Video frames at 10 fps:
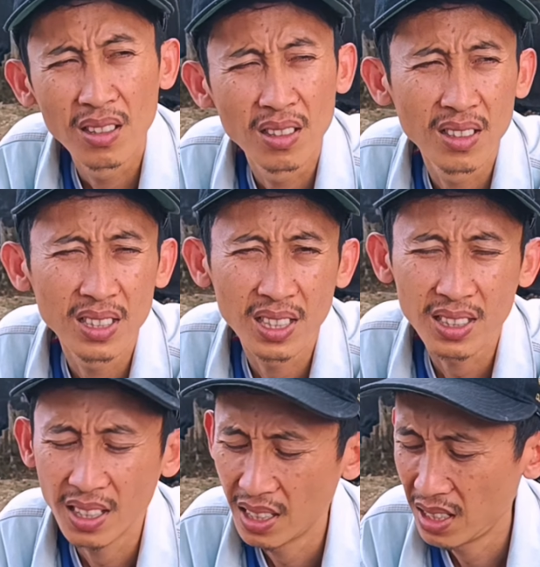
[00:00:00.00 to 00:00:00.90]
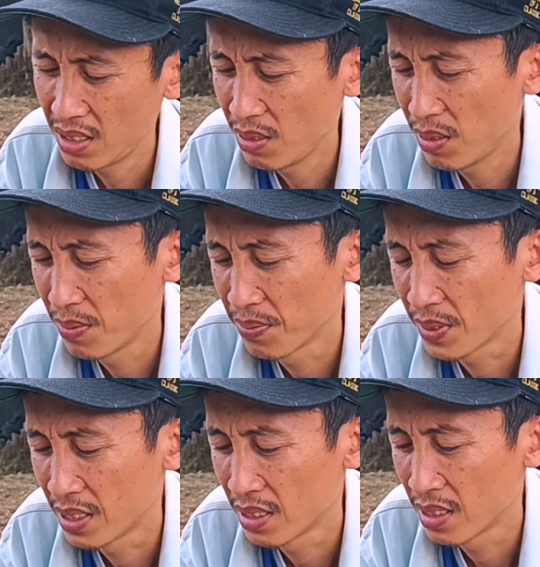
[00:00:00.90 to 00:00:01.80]
oh oh nyata ya aduh
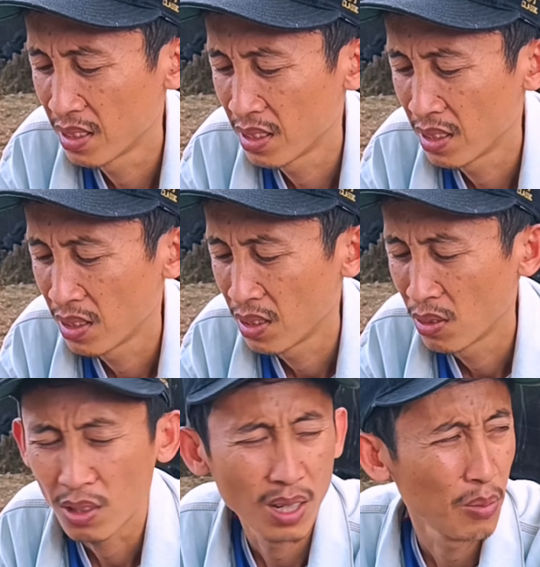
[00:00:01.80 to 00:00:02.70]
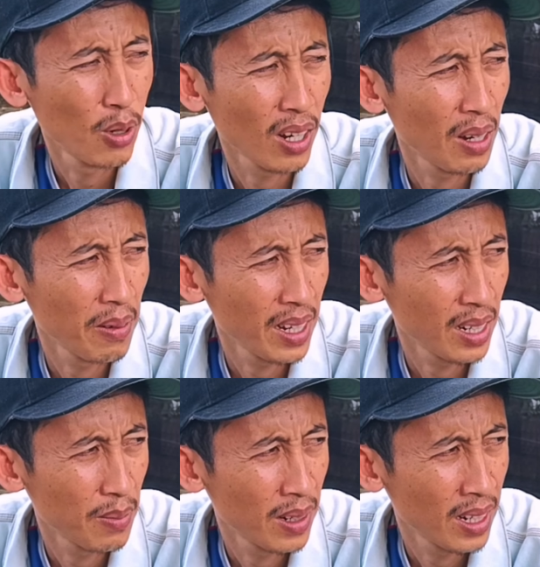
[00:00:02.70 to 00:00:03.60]
orang mola we
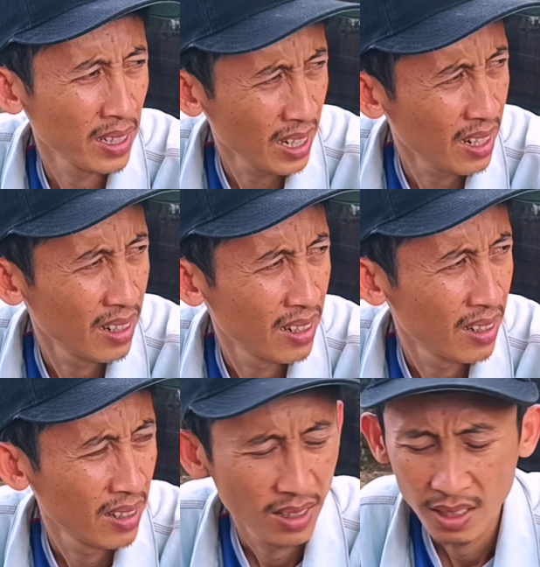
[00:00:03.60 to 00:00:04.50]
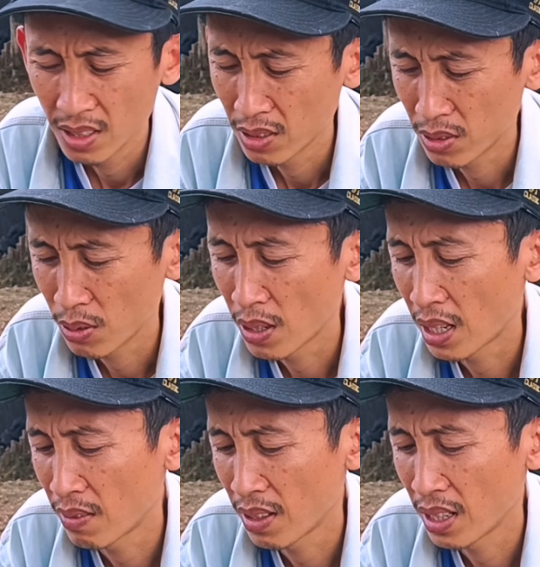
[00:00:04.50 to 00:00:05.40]
enak anu malah nya gas
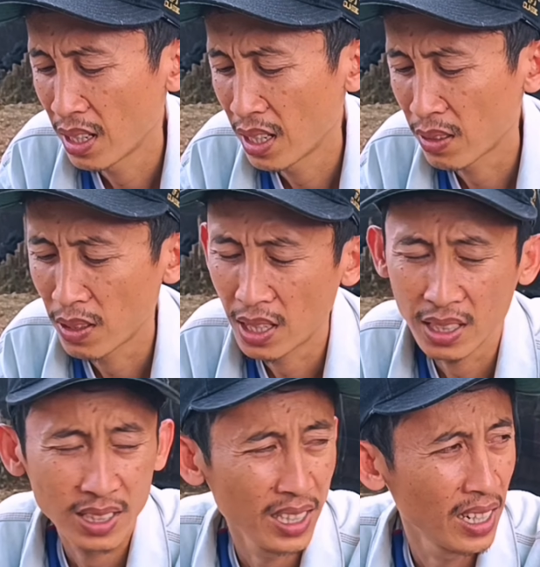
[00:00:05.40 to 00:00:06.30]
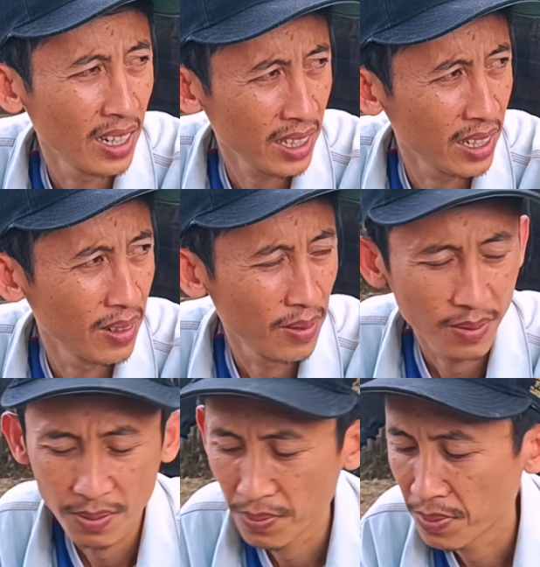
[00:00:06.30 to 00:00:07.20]
sugan we atau ya rezekinya ada
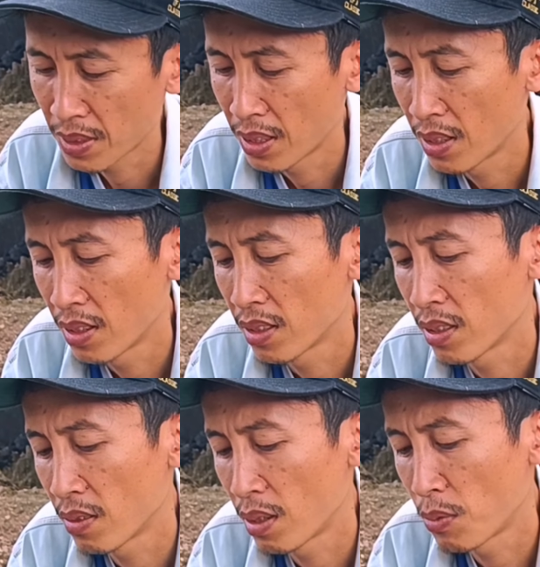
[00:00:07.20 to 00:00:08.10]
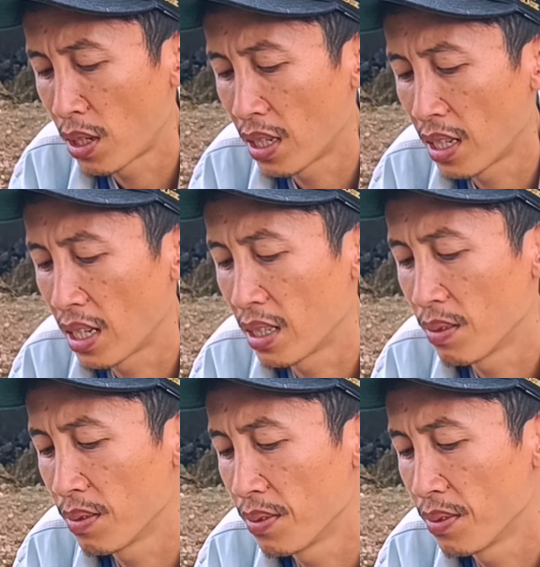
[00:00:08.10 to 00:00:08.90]
rezekinya orang mola lain